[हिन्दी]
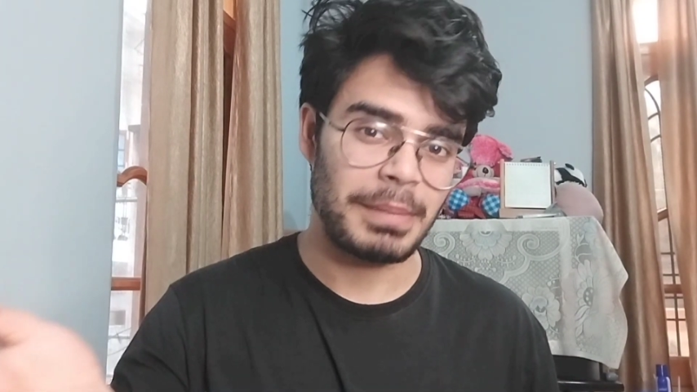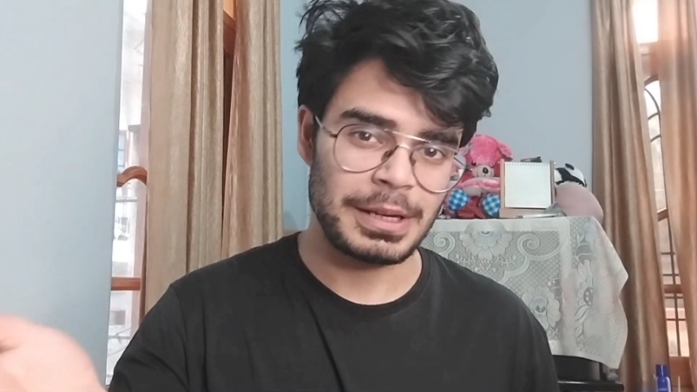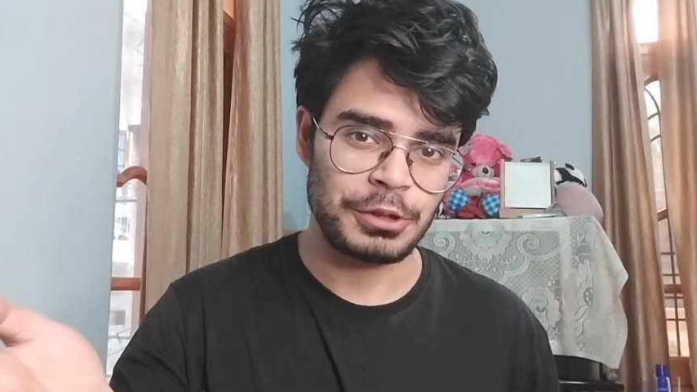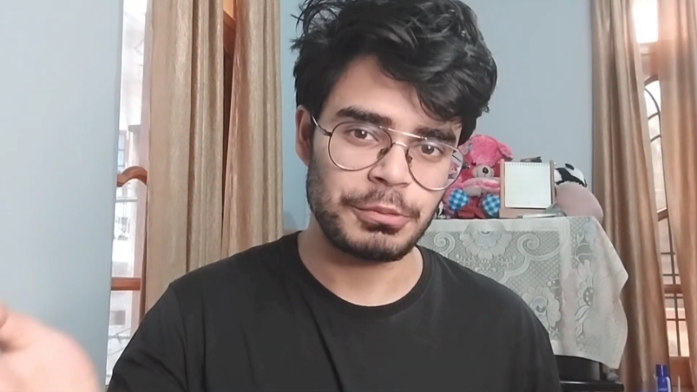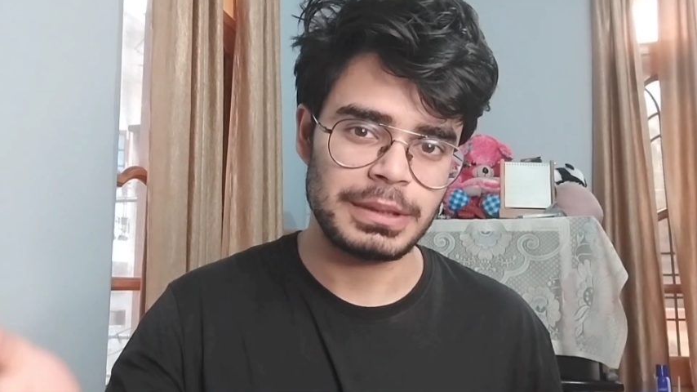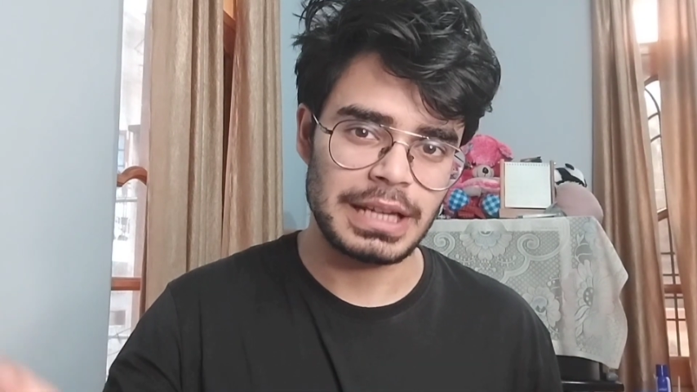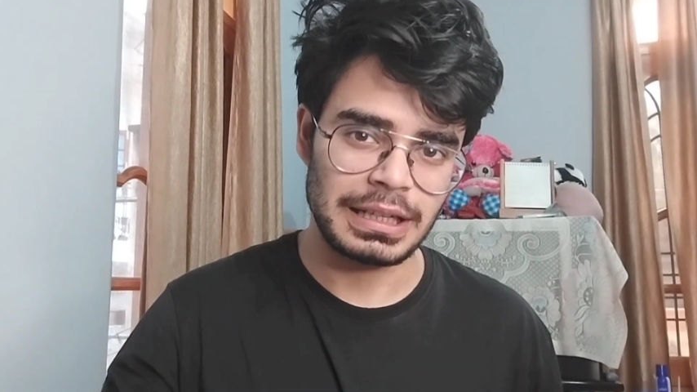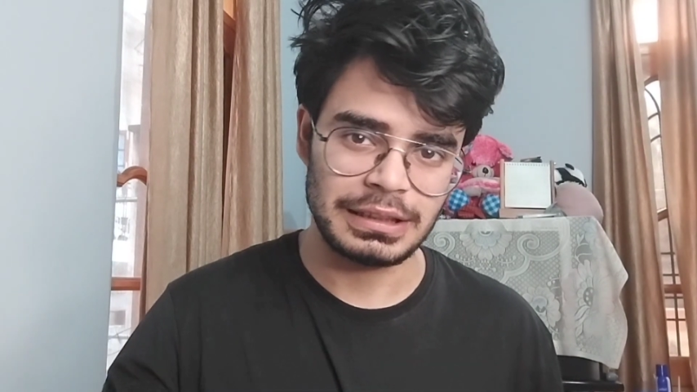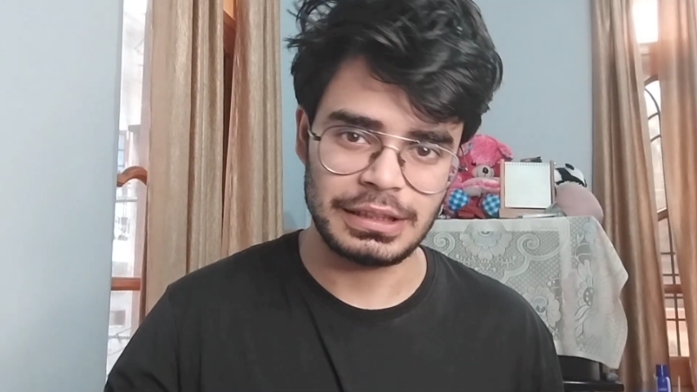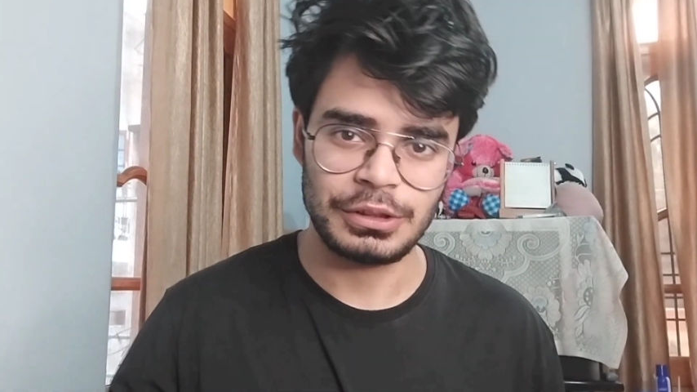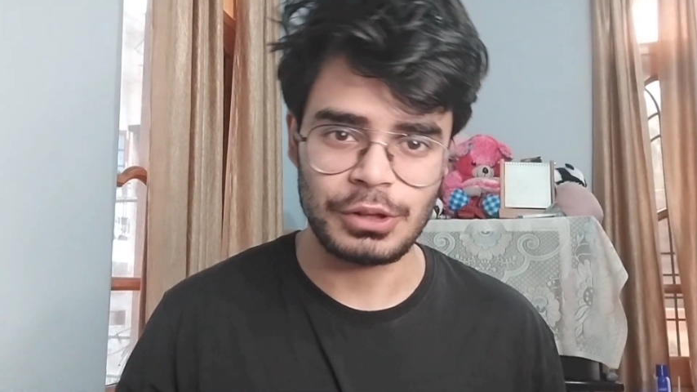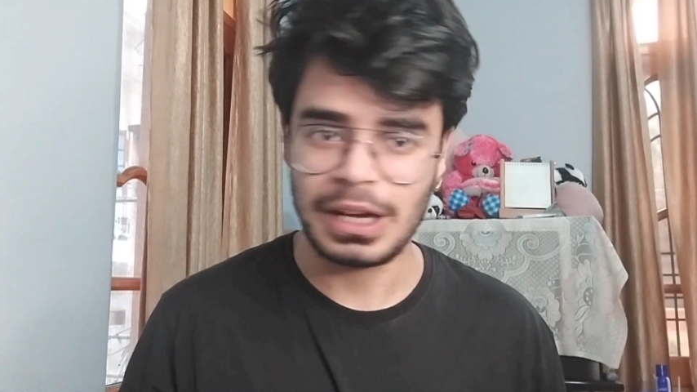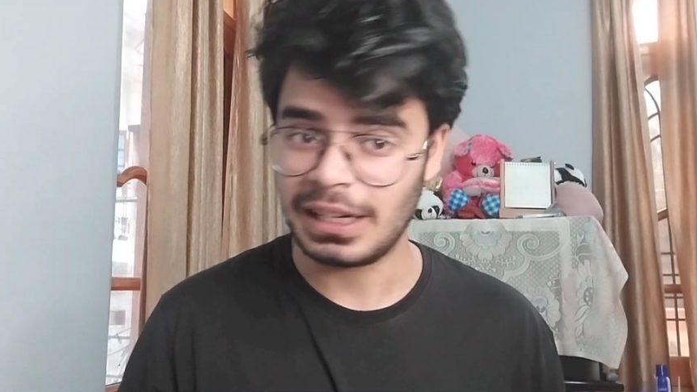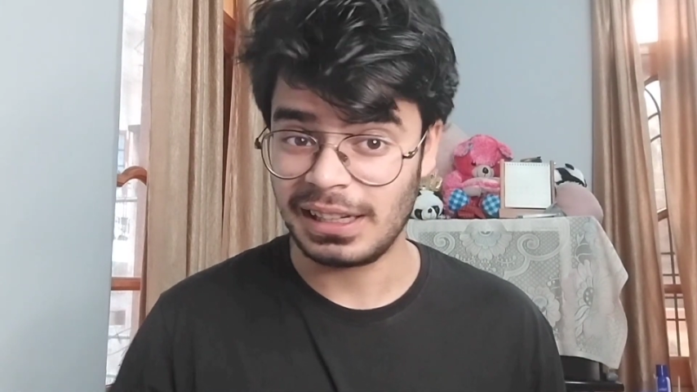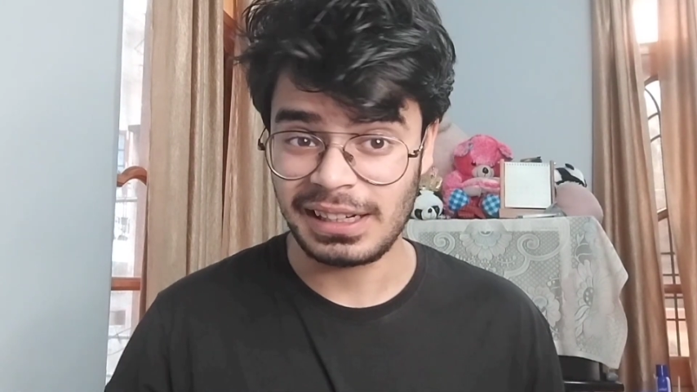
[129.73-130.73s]
पैसों में जाते
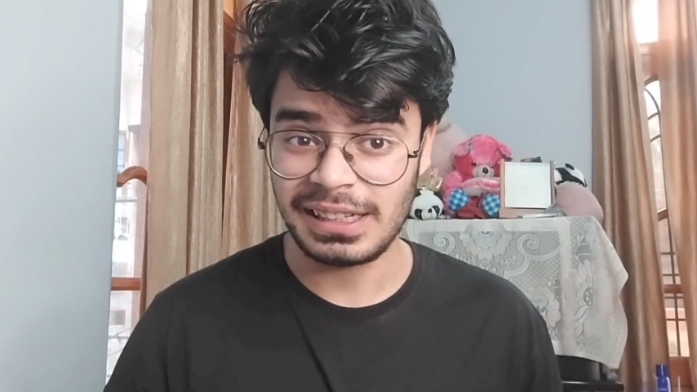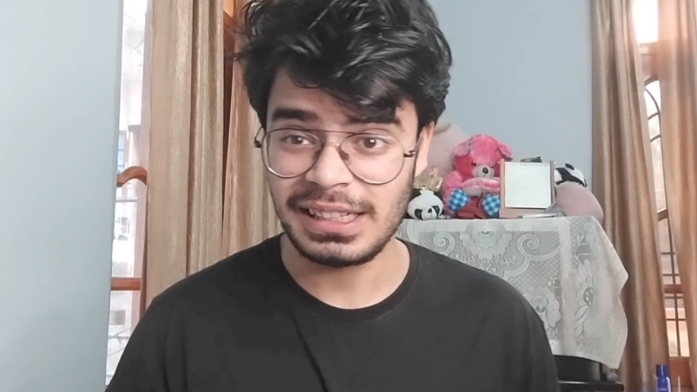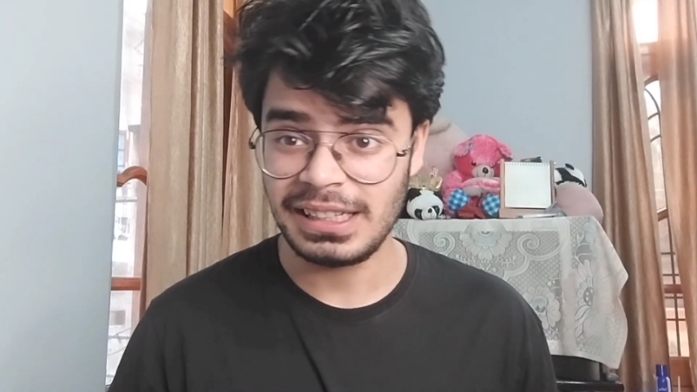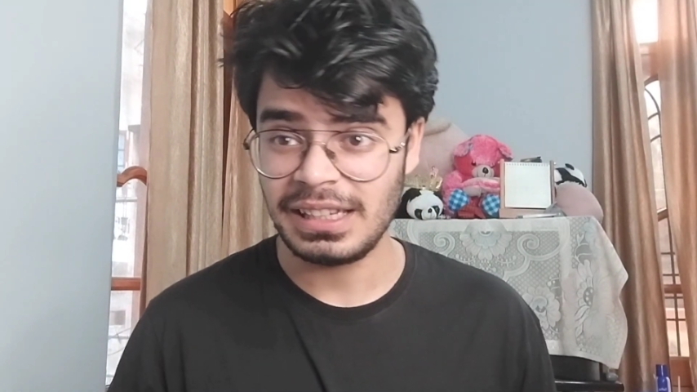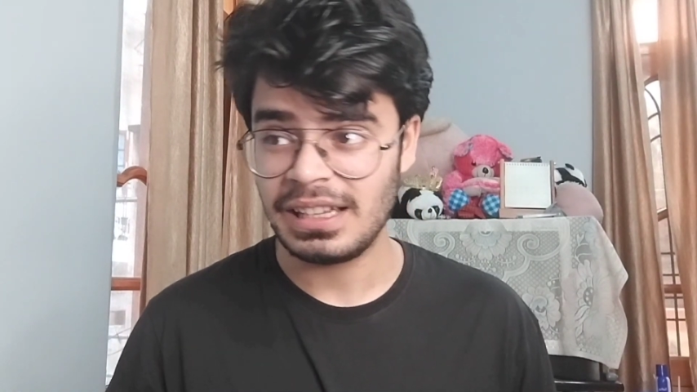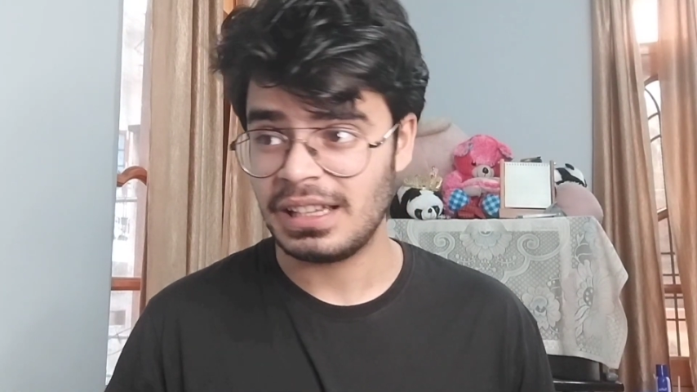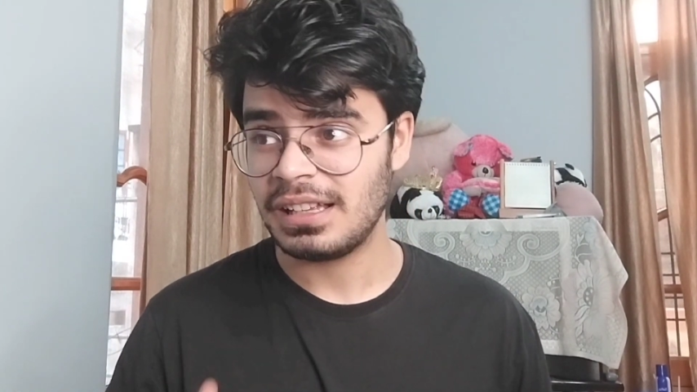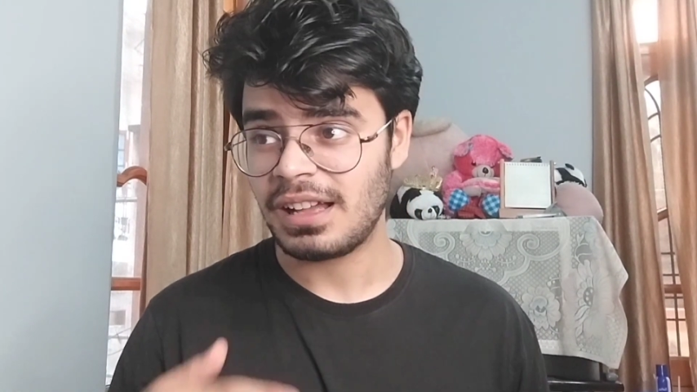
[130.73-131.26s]
हैं तो अगर नहीं